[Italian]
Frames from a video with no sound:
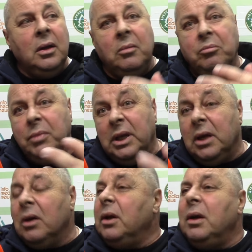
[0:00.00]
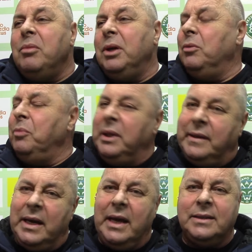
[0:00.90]
Mi, io, a me non mi
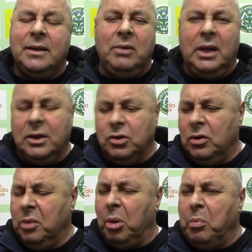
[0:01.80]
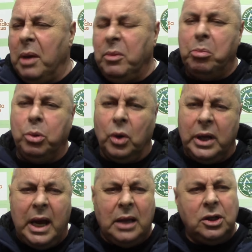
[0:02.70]
interessa quelli che sono i problemi
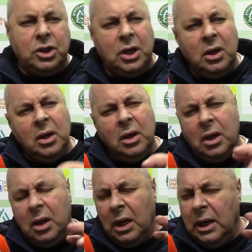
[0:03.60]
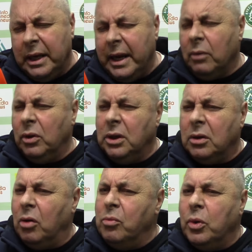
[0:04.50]
burocratici, eh, le regole del
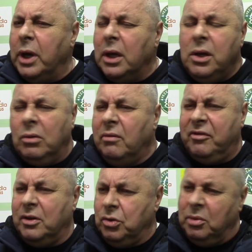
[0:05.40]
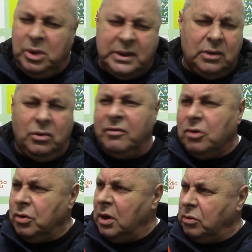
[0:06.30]
comune, io non faccio l'amministratore,
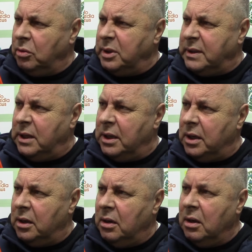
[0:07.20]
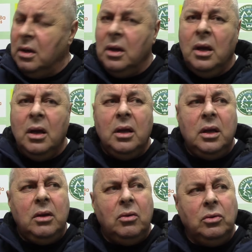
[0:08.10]
faccio un altro mestiere.
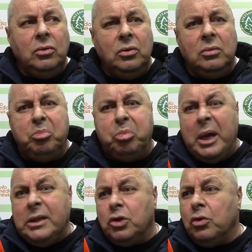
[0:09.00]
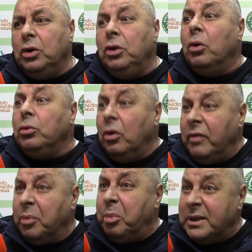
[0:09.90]
Io penso di non
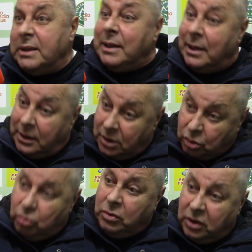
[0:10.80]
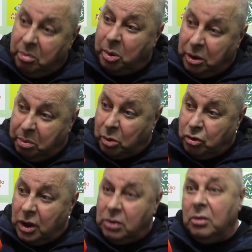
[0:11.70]
dover presentare nessun tipo di
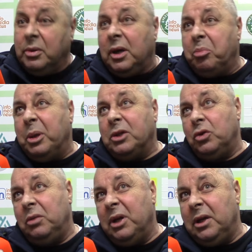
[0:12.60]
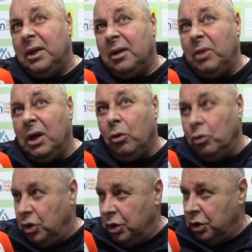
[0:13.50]
progetto perché penso di meritarmi la
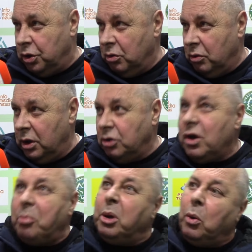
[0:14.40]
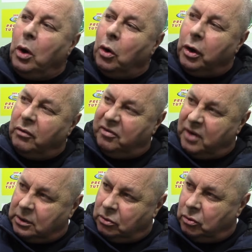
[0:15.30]
concessione già per quello che ho
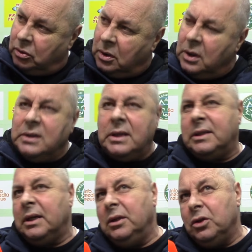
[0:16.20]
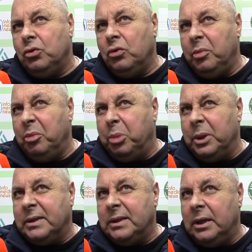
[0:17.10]
fatto, senza che nessuno mi
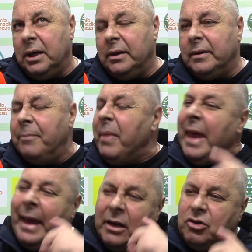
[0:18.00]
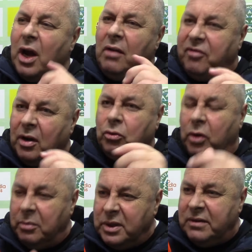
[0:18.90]
imponesse niente. E già il fatto che
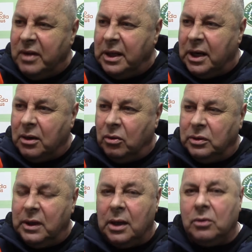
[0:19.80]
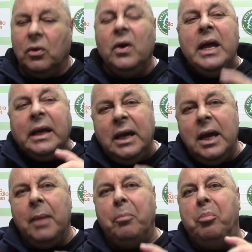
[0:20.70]
mi si viene raccontato
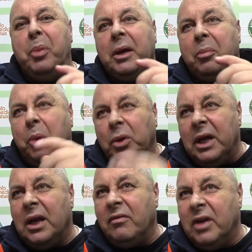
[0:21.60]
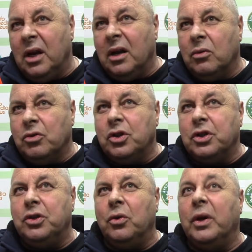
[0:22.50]
che per poter avere la
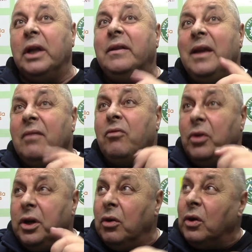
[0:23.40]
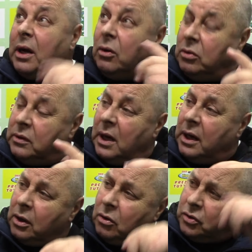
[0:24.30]
concessione devo io
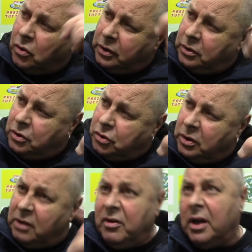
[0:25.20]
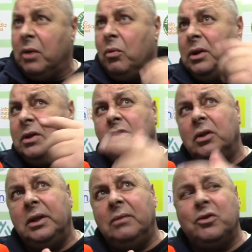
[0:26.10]
raccontare cosa ho intenzione di fare e quanti
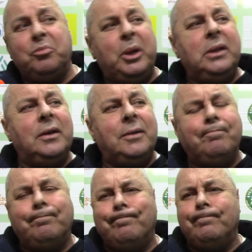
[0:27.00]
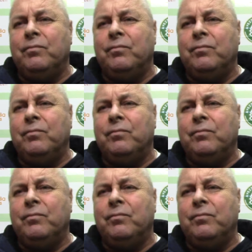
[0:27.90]
soldi devo spendere, mm,